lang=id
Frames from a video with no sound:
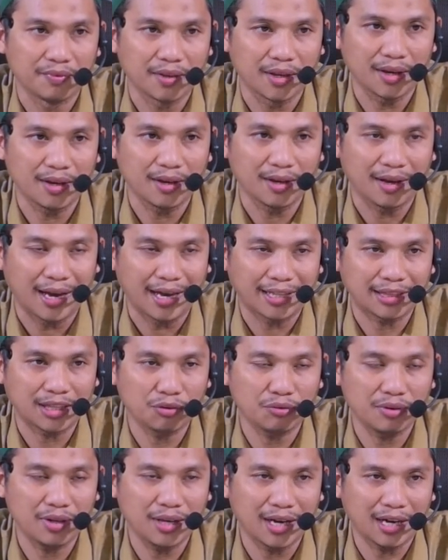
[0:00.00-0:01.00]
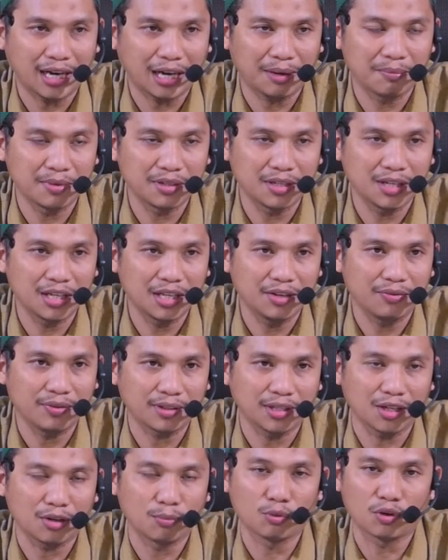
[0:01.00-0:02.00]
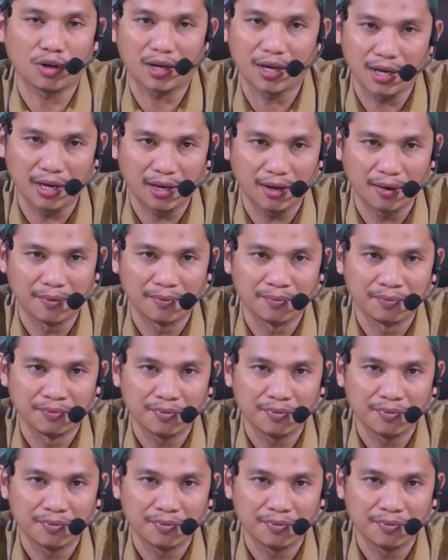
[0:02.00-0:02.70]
ya, atau dia akan menjadi fata morgana.